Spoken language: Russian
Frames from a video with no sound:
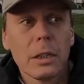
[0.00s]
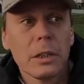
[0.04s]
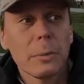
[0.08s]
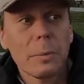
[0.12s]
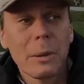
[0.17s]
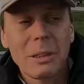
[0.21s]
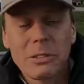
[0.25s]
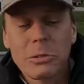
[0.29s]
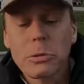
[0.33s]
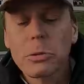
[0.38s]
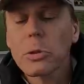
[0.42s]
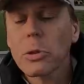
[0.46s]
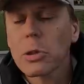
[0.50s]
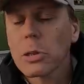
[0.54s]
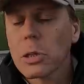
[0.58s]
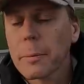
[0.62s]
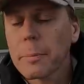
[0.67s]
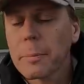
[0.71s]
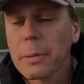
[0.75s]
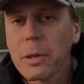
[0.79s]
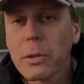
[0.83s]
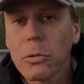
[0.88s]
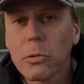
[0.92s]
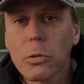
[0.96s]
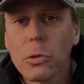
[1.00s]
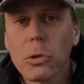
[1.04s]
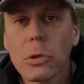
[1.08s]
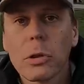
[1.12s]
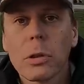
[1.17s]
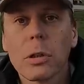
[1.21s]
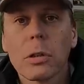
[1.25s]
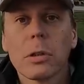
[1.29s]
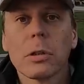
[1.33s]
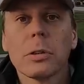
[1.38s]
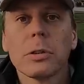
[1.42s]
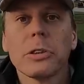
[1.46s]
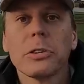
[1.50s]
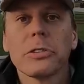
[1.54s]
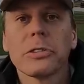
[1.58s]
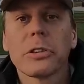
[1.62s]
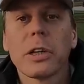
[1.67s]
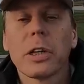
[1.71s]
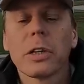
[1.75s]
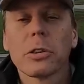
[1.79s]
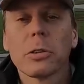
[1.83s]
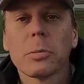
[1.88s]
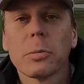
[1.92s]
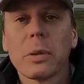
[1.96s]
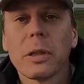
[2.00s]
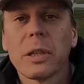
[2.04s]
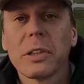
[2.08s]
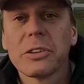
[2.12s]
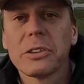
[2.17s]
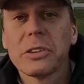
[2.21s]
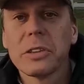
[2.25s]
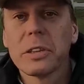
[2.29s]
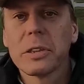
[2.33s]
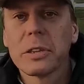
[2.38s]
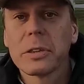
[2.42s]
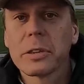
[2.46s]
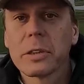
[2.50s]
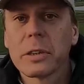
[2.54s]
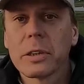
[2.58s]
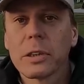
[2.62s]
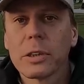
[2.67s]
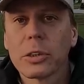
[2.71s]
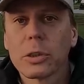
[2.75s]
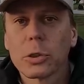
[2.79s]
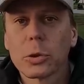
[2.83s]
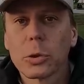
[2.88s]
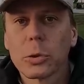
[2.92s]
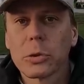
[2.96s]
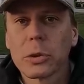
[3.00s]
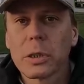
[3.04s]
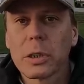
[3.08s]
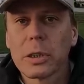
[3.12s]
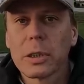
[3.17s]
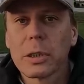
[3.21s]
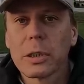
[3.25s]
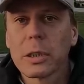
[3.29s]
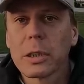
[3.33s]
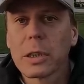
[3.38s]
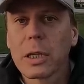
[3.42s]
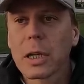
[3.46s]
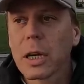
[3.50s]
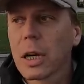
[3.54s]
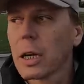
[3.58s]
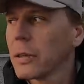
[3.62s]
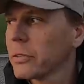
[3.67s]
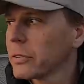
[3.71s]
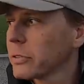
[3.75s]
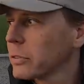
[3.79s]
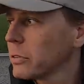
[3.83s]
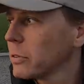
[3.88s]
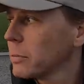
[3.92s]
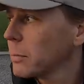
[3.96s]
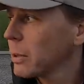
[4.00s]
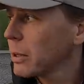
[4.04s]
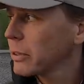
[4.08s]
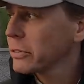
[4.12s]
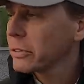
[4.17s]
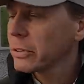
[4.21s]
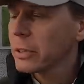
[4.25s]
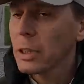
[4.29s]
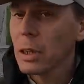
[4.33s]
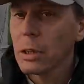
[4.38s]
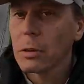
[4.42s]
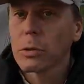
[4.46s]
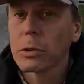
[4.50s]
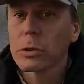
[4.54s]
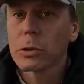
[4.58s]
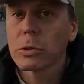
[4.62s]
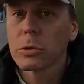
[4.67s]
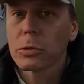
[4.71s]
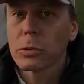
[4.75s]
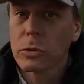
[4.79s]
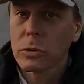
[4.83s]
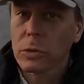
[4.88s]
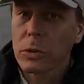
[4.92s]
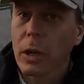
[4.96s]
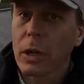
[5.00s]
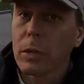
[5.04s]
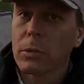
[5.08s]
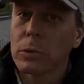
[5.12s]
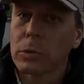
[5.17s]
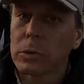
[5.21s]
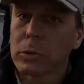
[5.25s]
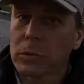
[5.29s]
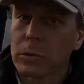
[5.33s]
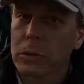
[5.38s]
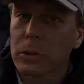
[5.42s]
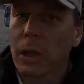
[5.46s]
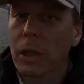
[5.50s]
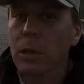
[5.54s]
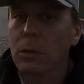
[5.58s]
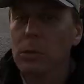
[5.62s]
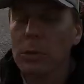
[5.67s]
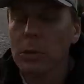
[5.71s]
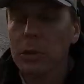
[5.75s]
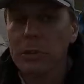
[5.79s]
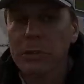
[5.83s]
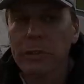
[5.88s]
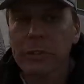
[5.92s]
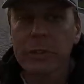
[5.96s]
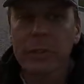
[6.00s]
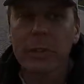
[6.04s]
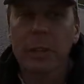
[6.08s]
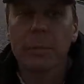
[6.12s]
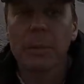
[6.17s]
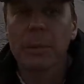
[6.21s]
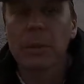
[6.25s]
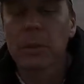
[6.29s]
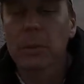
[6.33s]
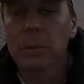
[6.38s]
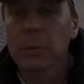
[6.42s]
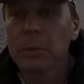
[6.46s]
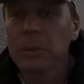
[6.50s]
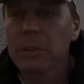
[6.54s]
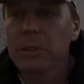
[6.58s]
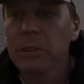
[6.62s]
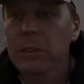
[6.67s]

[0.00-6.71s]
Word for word: не построил, а по его дизайну была сделана решетка Королевского моста. Вот он вот там вот, вот находится, я потом